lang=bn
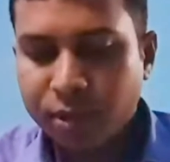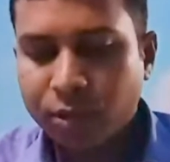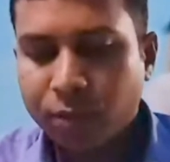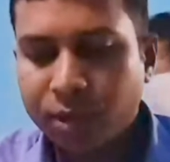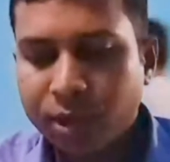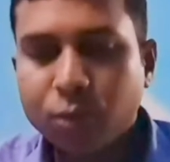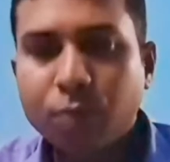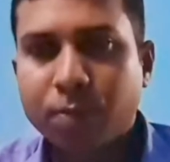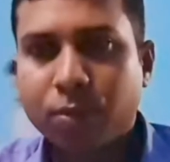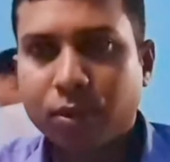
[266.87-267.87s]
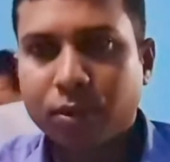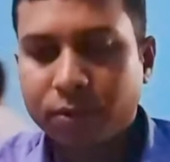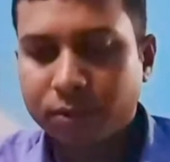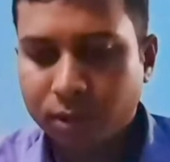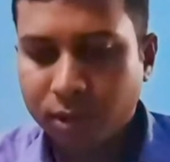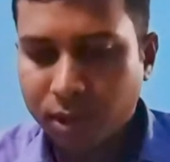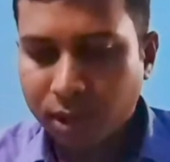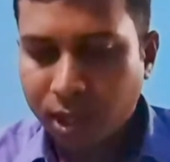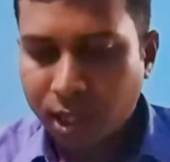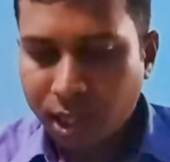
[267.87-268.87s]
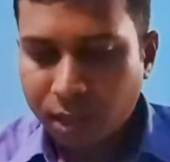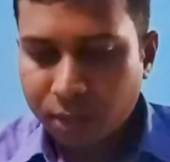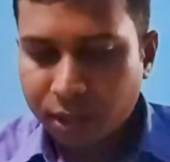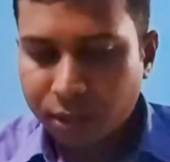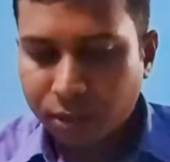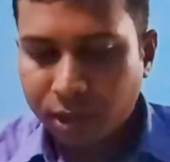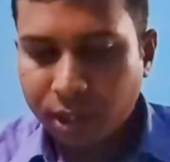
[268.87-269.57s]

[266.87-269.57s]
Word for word: কমপ্লেন খুব ব্যাপক বিশেষ করে